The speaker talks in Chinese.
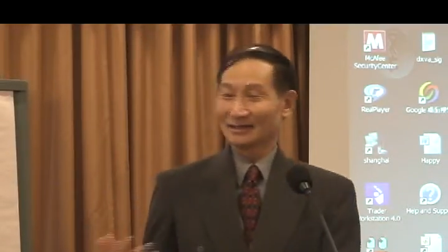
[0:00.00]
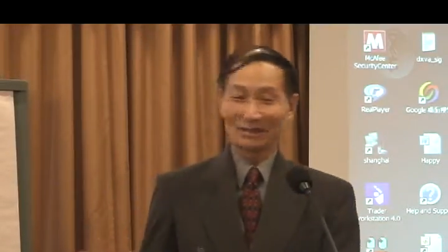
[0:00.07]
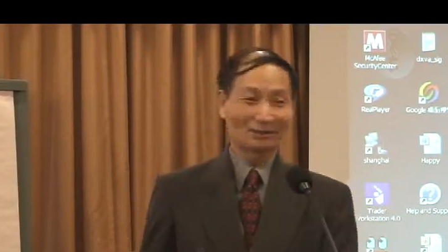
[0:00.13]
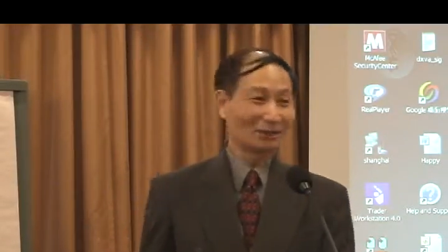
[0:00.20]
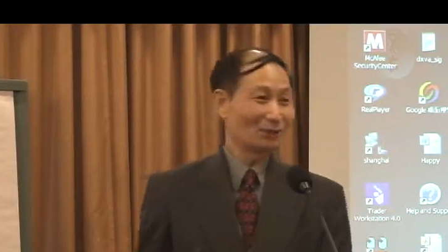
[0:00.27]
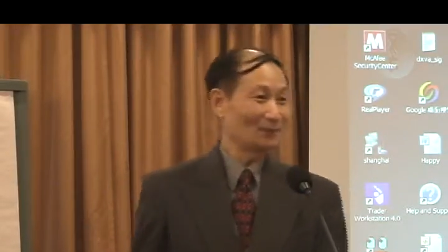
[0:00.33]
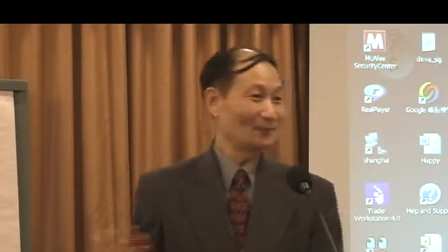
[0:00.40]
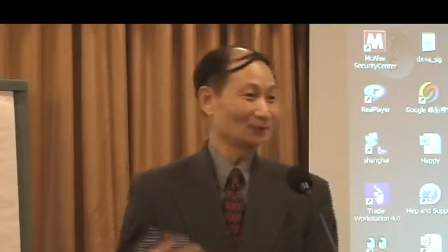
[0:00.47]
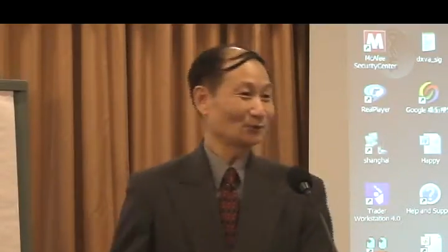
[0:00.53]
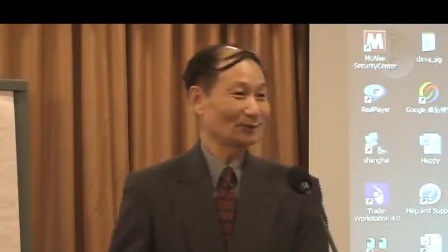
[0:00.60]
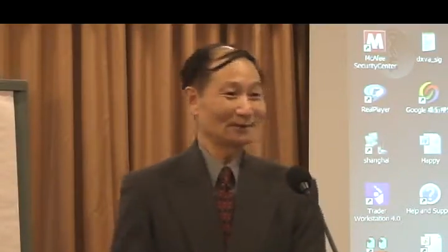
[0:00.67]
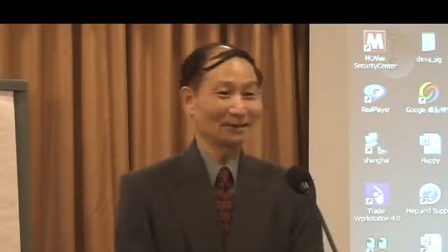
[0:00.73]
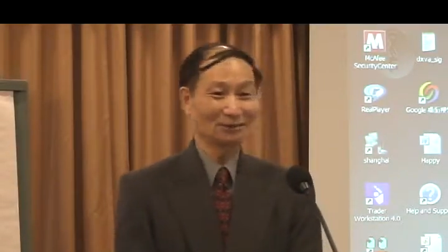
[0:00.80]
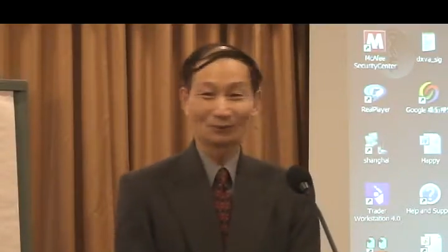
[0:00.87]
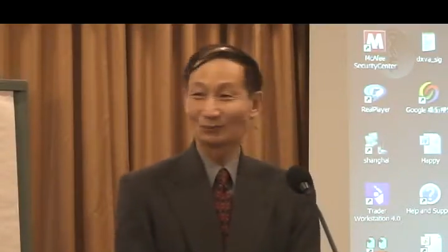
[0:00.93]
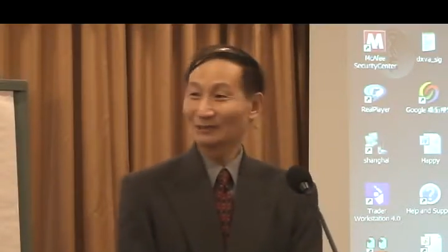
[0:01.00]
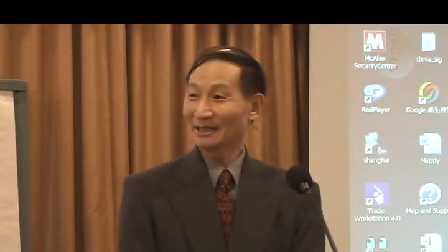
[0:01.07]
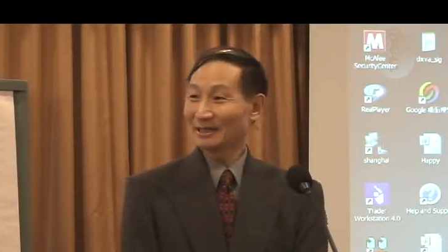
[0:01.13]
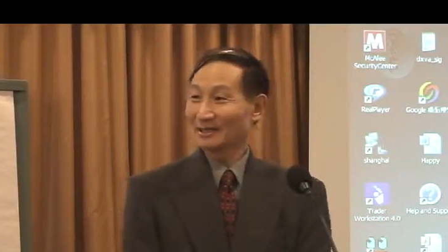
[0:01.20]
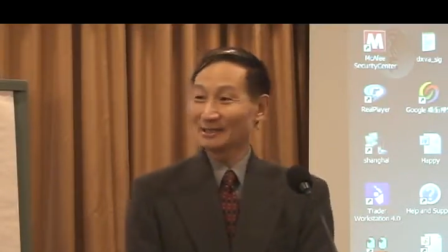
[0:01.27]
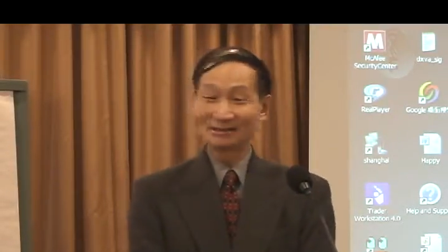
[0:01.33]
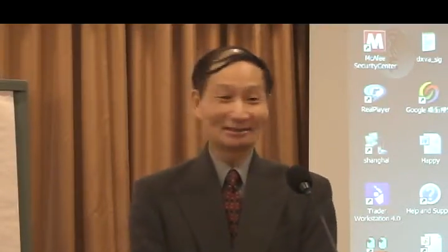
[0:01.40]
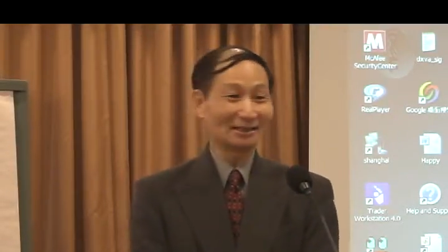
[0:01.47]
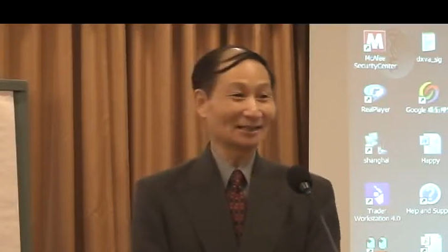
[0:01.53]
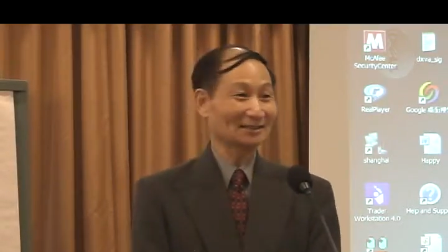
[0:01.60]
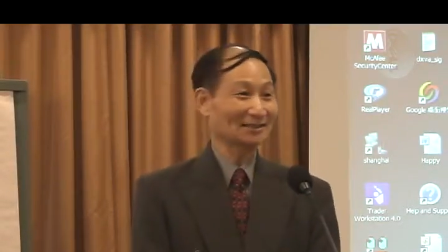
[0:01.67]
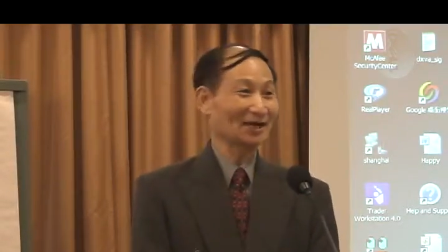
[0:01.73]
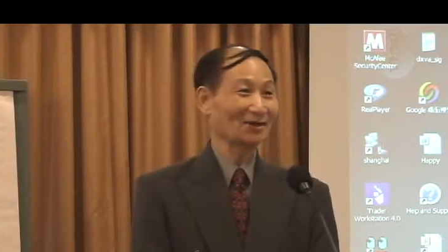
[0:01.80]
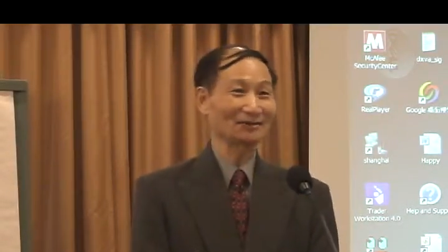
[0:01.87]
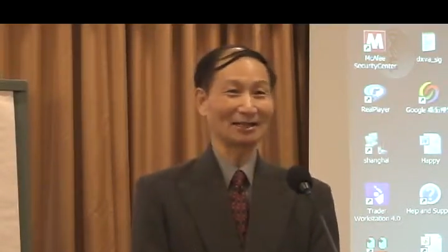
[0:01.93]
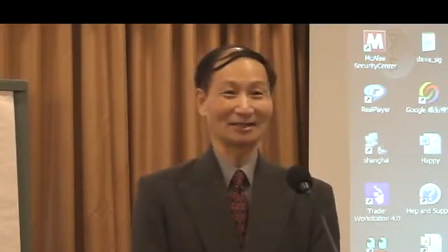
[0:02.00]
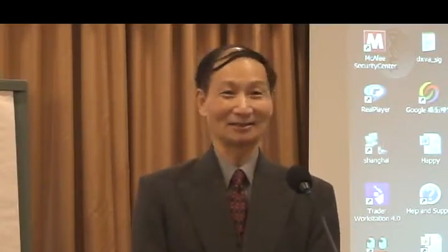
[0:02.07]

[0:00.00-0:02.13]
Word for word: 要给我们做一些重点的介绍